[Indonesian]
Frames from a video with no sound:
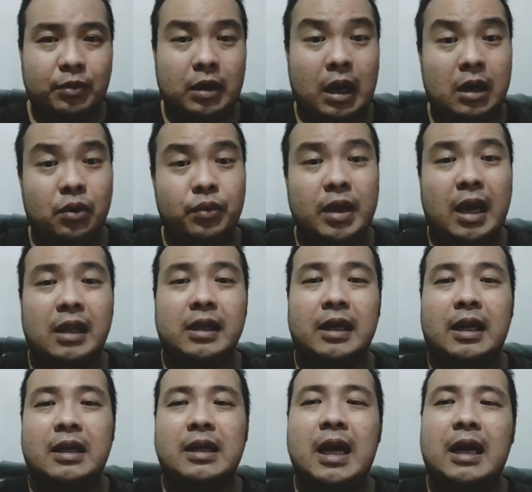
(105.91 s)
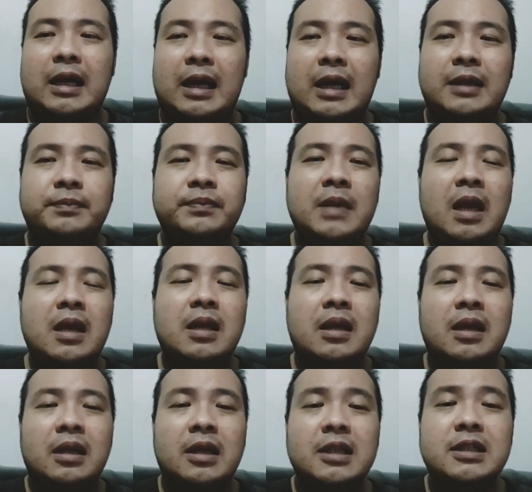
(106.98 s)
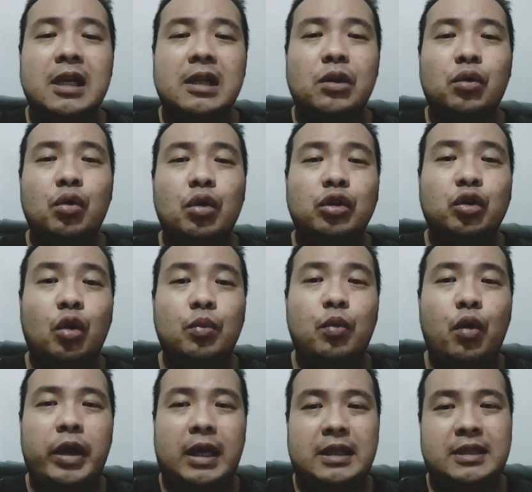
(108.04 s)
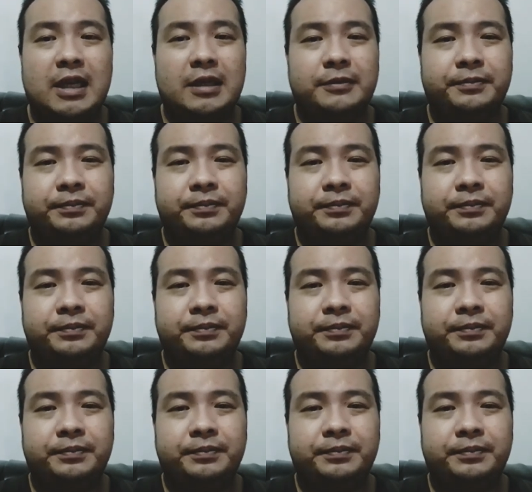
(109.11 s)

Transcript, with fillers: melalui aliran darah ke seluruh tubuh ya.